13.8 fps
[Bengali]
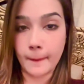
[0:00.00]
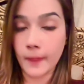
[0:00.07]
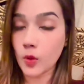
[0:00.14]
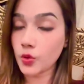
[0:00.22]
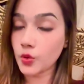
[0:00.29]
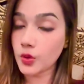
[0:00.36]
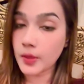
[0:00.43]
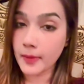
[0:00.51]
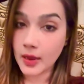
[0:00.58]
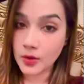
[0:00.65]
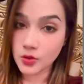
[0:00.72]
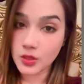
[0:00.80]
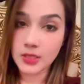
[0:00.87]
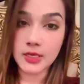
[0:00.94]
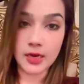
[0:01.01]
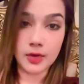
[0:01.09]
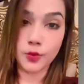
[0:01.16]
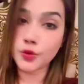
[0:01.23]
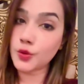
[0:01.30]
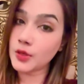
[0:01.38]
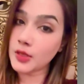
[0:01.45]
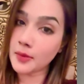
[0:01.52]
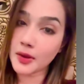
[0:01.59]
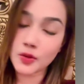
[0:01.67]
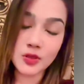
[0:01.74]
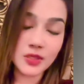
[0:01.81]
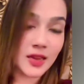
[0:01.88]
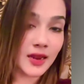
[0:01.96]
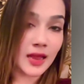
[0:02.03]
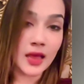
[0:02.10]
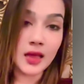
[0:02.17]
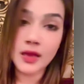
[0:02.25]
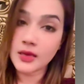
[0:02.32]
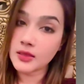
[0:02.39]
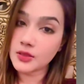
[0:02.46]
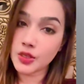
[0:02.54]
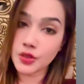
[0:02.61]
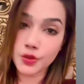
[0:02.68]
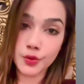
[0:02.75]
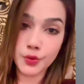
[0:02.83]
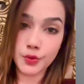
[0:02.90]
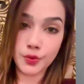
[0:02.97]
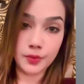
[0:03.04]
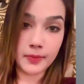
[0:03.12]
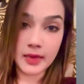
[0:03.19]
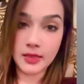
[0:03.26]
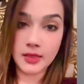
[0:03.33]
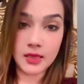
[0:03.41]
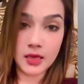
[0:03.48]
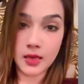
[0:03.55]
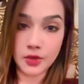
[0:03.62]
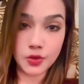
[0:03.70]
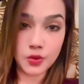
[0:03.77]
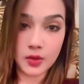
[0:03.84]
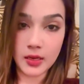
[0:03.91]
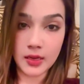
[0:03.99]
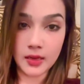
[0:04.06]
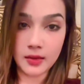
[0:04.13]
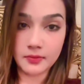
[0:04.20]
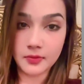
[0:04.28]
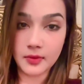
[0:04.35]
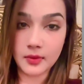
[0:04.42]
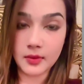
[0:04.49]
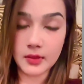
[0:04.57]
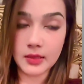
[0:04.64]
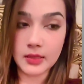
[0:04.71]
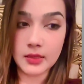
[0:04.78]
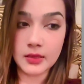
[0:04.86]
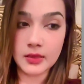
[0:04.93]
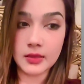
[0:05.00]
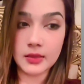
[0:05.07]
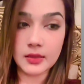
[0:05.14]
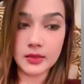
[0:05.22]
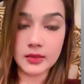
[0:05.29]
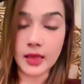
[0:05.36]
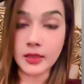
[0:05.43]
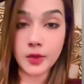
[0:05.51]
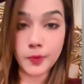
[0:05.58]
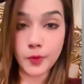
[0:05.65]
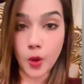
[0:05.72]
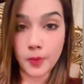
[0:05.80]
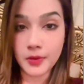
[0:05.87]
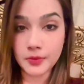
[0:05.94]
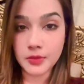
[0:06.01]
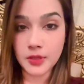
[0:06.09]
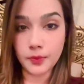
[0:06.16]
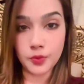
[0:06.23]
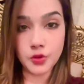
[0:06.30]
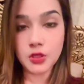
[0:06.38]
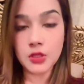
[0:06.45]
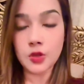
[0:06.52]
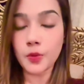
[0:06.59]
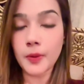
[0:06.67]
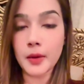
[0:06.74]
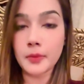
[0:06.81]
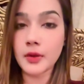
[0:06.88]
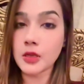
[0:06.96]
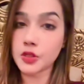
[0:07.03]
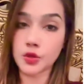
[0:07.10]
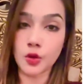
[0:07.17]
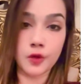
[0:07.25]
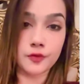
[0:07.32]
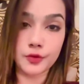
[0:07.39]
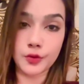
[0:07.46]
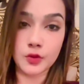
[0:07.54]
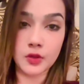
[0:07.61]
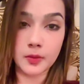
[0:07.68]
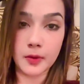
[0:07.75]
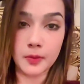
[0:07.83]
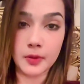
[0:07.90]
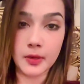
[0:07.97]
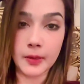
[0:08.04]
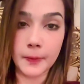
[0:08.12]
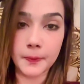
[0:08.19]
ওই দুইটা মানুষই জানে ওই দুইটা মানুষ ছাড়া তৃতীয় কোনো ব্যক্তি আসলে তাদের প্রবলেমটা বুঝতেও পারবে না সলভও করতে পারবে না